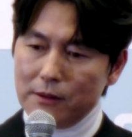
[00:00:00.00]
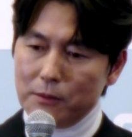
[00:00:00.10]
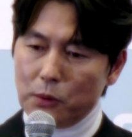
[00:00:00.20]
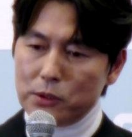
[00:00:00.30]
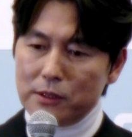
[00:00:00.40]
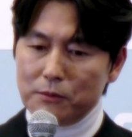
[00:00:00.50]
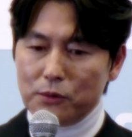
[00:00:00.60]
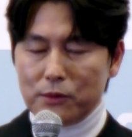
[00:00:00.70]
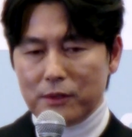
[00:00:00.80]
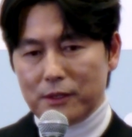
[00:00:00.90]
보시는
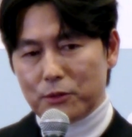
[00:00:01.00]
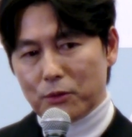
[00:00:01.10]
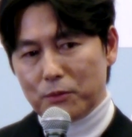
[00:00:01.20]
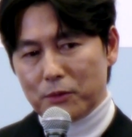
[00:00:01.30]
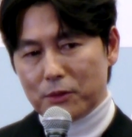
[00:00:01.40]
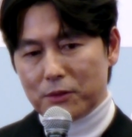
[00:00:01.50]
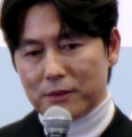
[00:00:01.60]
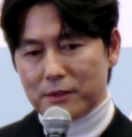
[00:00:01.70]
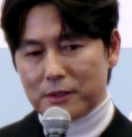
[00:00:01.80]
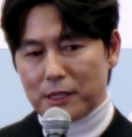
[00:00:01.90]
분들이 조금 더
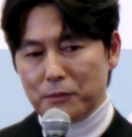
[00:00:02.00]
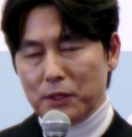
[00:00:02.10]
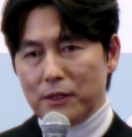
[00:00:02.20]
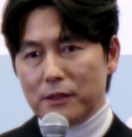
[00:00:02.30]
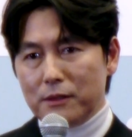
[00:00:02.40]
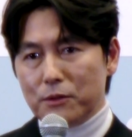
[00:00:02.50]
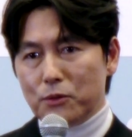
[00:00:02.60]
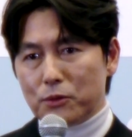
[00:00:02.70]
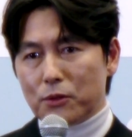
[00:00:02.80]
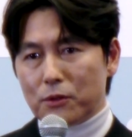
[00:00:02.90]
재미있는
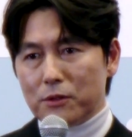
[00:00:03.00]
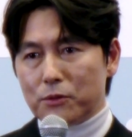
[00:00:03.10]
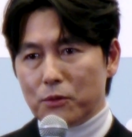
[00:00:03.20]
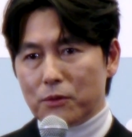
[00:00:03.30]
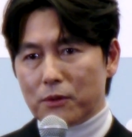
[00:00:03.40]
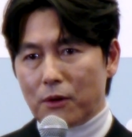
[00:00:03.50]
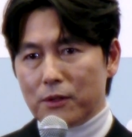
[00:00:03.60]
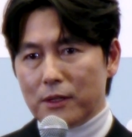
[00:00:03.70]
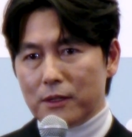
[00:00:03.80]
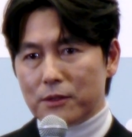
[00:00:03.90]
요소를 또
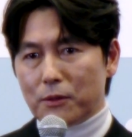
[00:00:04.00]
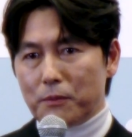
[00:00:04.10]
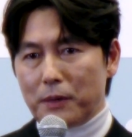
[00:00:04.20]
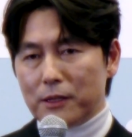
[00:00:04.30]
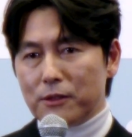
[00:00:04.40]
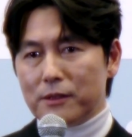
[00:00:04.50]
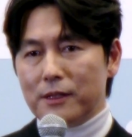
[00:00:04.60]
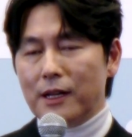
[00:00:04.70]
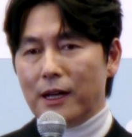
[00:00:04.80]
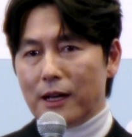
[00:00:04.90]
거기에서
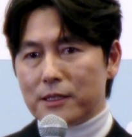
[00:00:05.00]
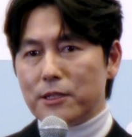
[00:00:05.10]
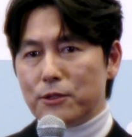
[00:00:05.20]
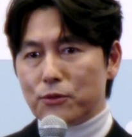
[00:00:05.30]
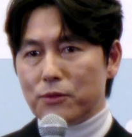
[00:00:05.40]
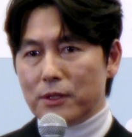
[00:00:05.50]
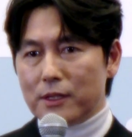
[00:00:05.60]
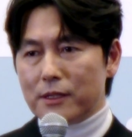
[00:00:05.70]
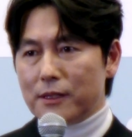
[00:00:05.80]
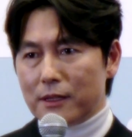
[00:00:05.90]
발견하실 수도
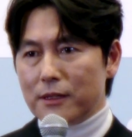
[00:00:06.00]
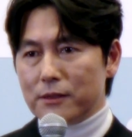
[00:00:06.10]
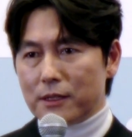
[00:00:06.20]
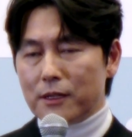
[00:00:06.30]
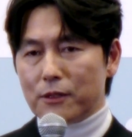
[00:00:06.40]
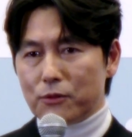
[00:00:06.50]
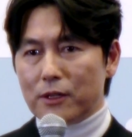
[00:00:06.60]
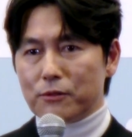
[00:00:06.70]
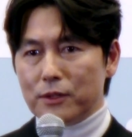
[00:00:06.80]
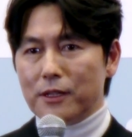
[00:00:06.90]
있겠다라는 생각도
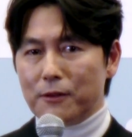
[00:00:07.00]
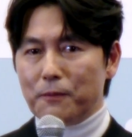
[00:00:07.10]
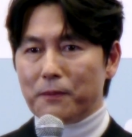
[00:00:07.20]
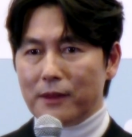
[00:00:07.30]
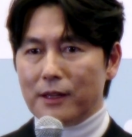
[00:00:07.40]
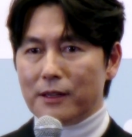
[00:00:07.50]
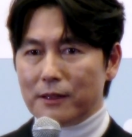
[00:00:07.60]
하고요. 네.